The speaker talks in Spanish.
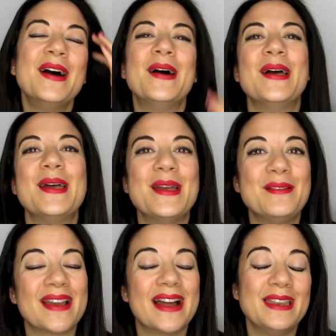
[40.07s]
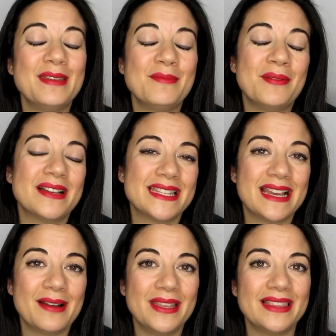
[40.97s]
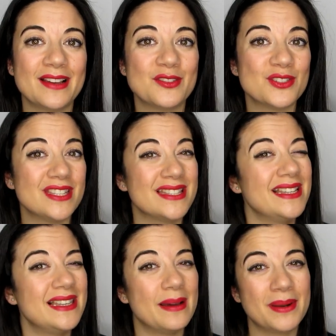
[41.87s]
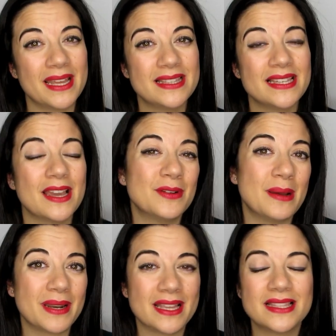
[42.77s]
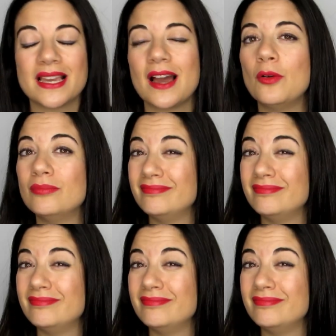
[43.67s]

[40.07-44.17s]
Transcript: El veganismo básicamente consiste en la práctica, es una práctica,